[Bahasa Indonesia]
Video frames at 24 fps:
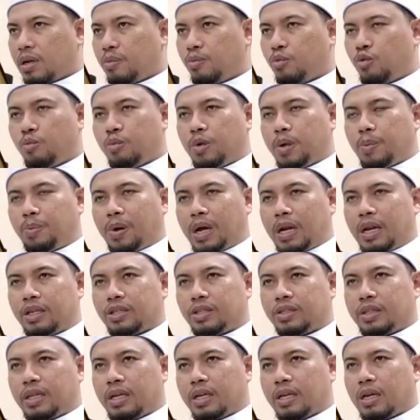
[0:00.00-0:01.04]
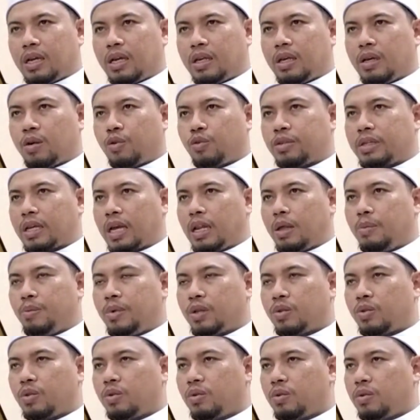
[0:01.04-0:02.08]
eh, bumi Palestina
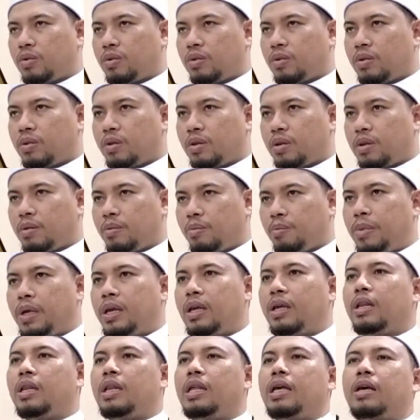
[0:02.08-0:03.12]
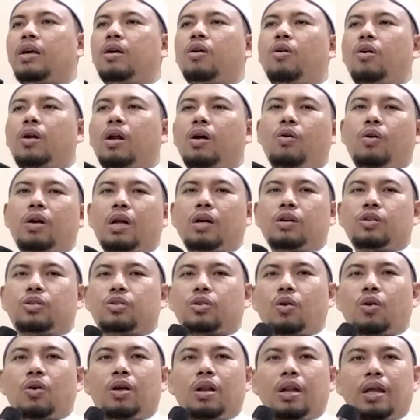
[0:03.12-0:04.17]
Yerusalem itu milik orang-orang
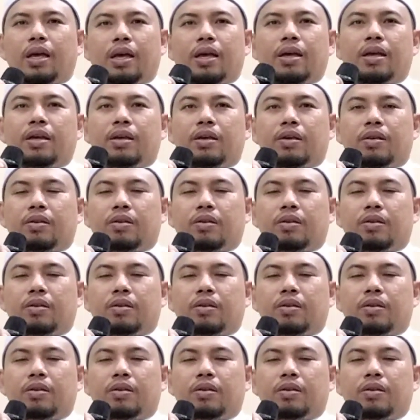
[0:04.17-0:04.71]
soleh,